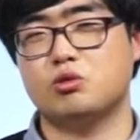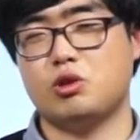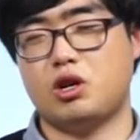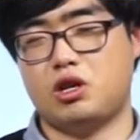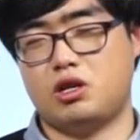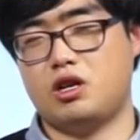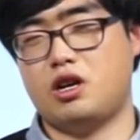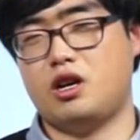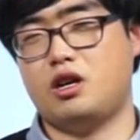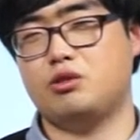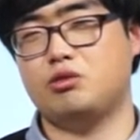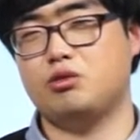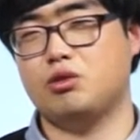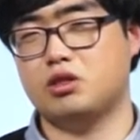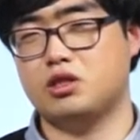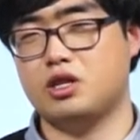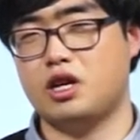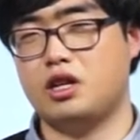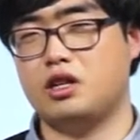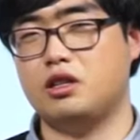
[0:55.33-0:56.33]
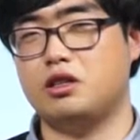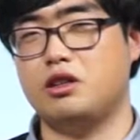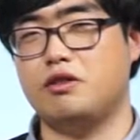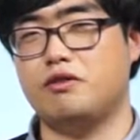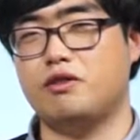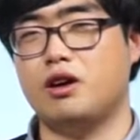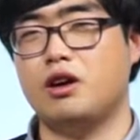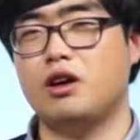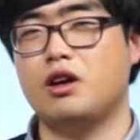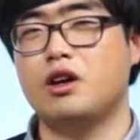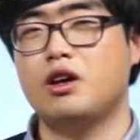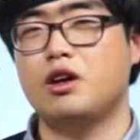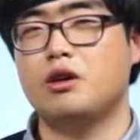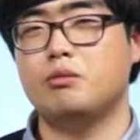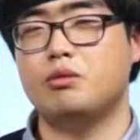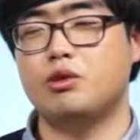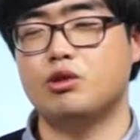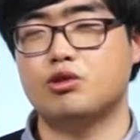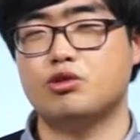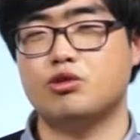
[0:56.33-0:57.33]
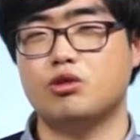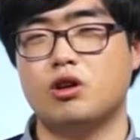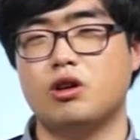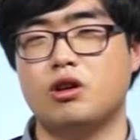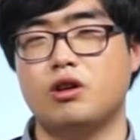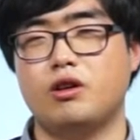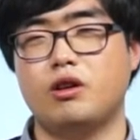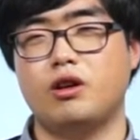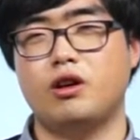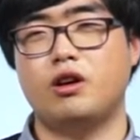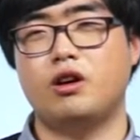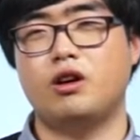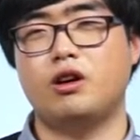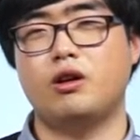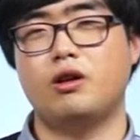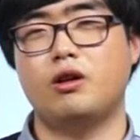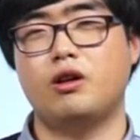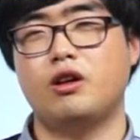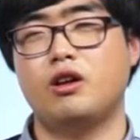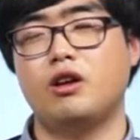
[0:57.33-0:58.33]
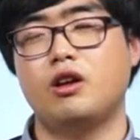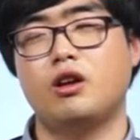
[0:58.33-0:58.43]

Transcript: 状态所在的地方，比如说啊，